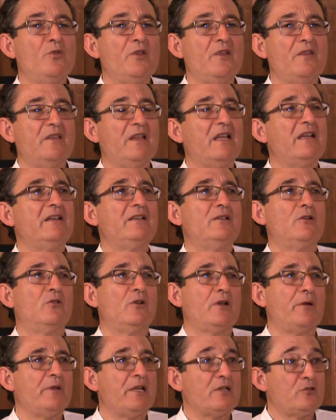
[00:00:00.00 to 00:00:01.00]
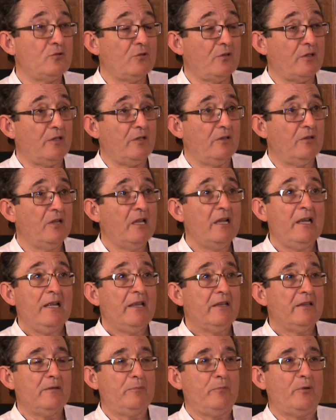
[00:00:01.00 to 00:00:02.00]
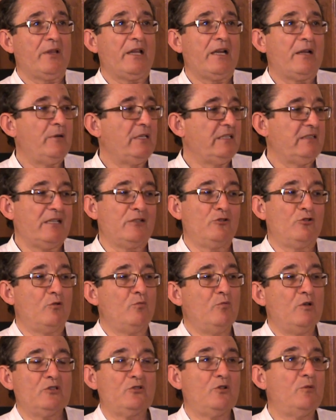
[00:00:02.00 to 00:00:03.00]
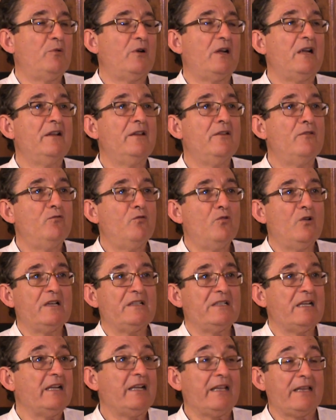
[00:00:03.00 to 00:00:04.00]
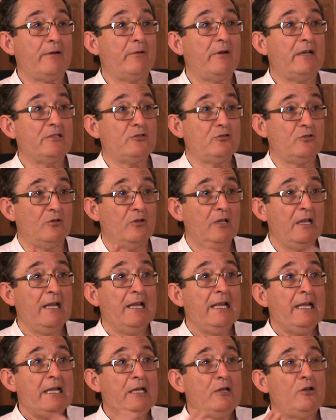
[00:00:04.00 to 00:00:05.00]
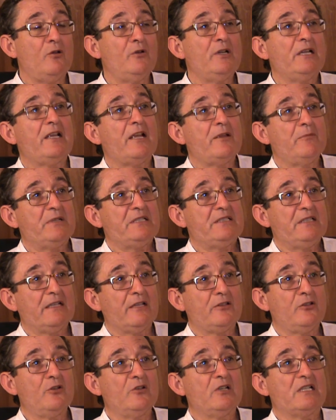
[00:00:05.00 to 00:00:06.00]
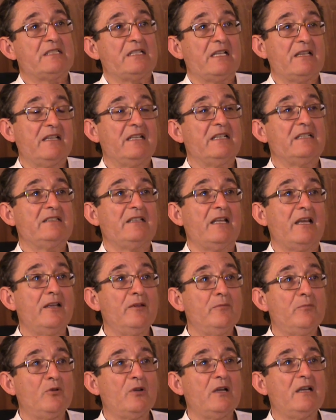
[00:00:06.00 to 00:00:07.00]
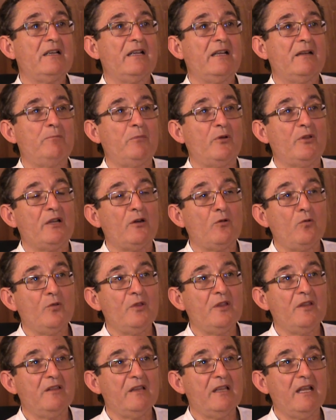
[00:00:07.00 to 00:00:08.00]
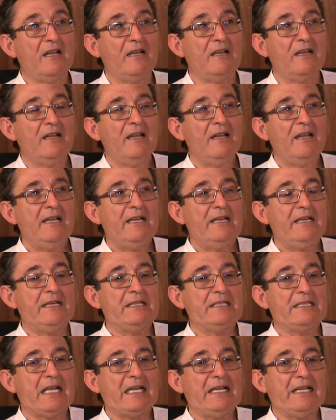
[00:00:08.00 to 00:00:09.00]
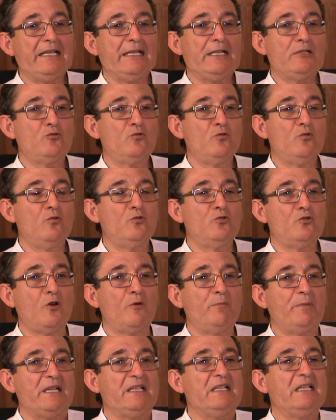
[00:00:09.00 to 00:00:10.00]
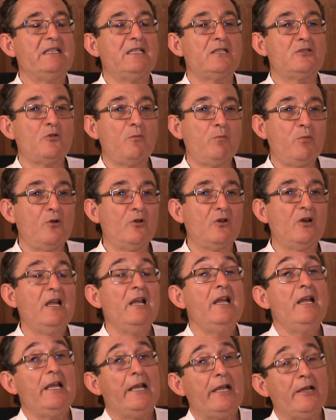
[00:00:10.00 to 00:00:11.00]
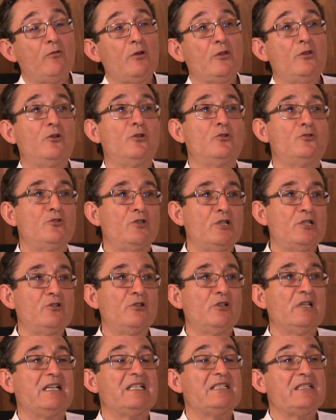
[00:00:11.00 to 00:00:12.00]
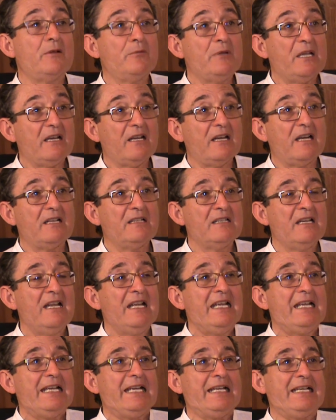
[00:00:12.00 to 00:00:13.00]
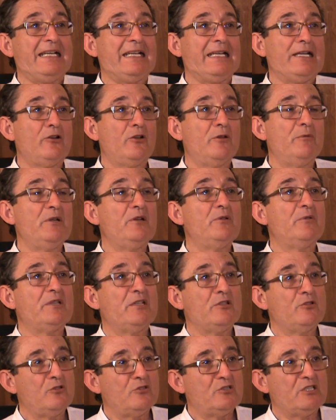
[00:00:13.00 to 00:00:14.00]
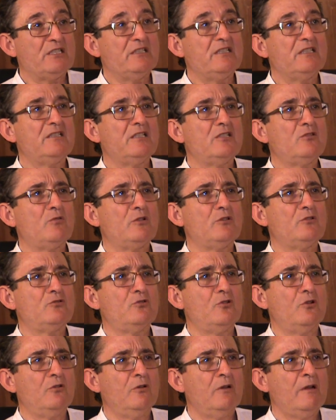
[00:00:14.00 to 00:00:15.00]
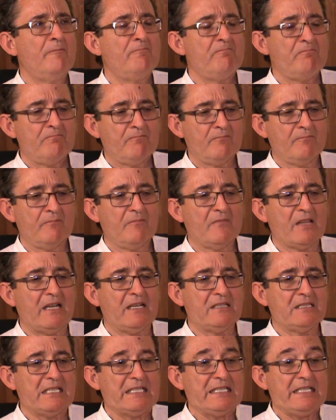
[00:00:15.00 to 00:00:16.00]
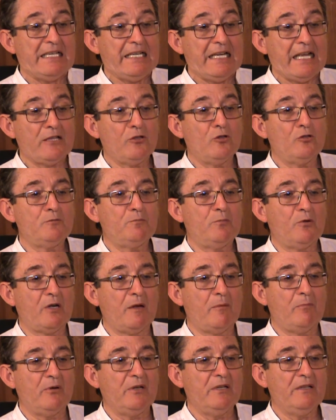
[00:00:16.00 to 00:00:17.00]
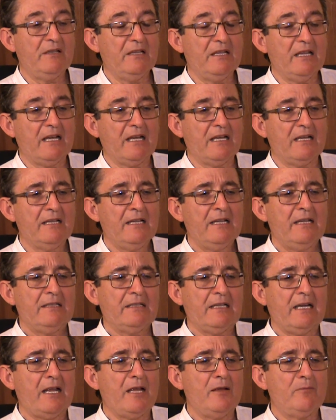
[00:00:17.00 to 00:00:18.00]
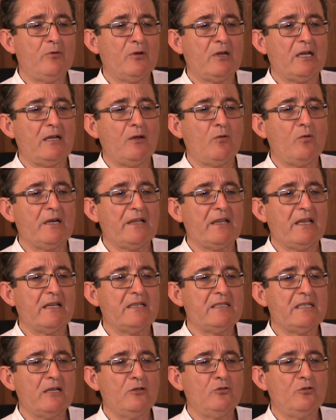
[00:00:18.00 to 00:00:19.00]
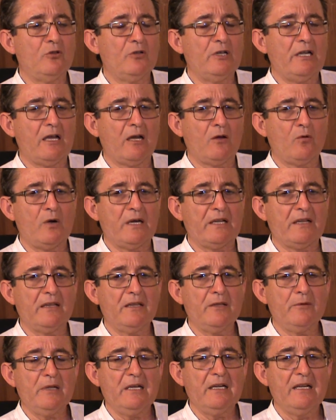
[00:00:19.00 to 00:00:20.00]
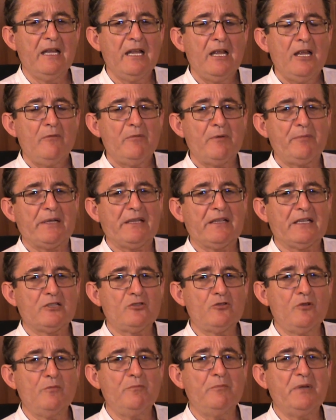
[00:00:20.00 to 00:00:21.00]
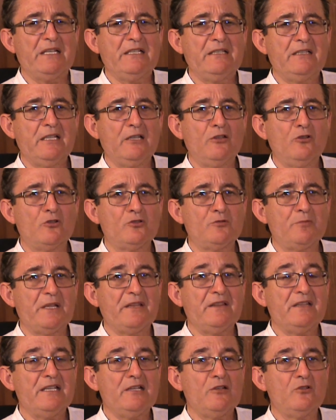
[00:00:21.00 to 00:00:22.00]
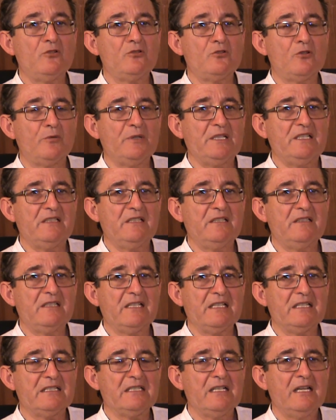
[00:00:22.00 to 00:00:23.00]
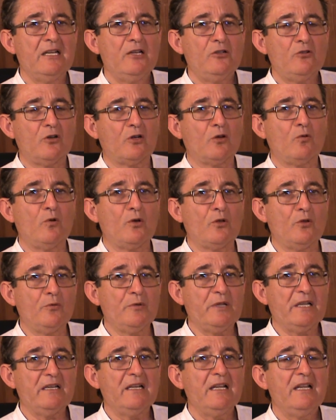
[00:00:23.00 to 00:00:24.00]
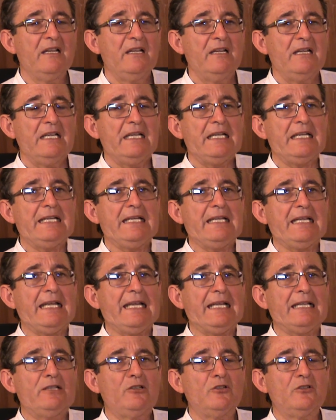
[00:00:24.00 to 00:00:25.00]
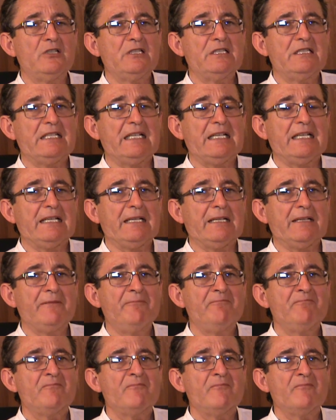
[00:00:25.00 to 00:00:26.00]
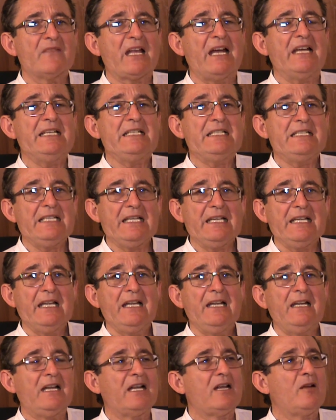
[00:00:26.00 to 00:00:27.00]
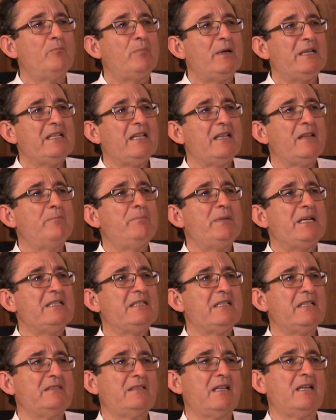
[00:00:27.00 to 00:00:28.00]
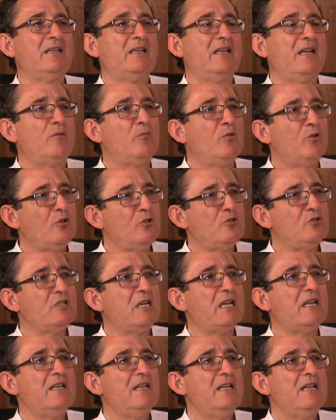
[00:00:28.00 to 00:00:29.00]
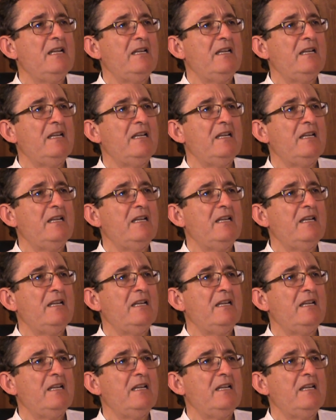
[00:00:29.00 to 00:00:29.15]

judiciales de lo que había sucedido. podían haber tantos muertos por la ley de fuga y ahí quedaba eso. La única investigación que se hace en esta época, que el Poder Judicial eh, sale de su sorprendente sopor, es cuando los sucesos de Casa Vieja, en enero de 1933, cuando son Mm, asesinados por la policía de la época, la Guardia de Asalto y la Guardia Civil, me parece que son 22 vecinos o 23, no recuerdo bien, y entonces eh, ahí sí, la campaña de prensa es tan clamorosa,